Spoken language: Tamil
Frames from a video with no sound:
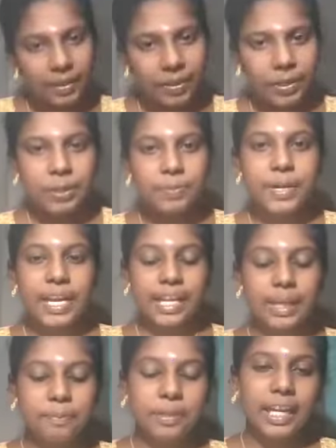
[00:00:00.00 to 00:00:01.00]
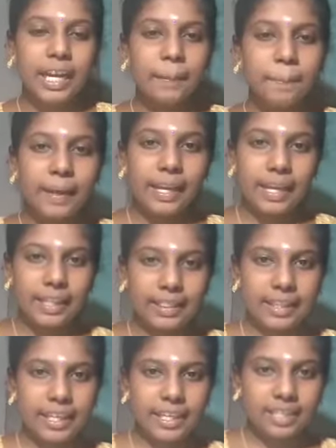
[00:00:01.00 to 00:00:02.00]
அனைவருக்கும் வணக்கம் என் பையன்
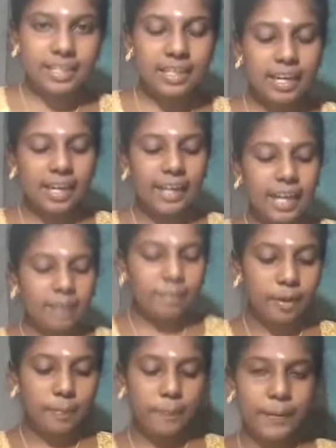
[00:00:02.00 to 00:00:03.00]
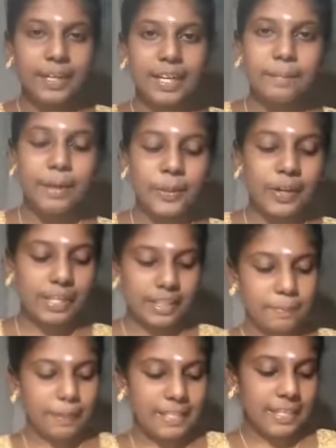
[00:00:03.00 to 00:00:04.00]
நித்யஸ்டின் எட்டாம் வகுப்பு நான்
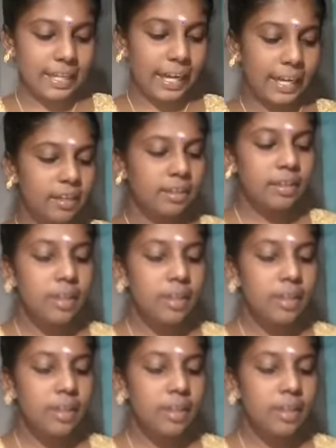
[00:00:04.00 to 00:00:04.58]
மதுலேருந்து பேசுகிறேன்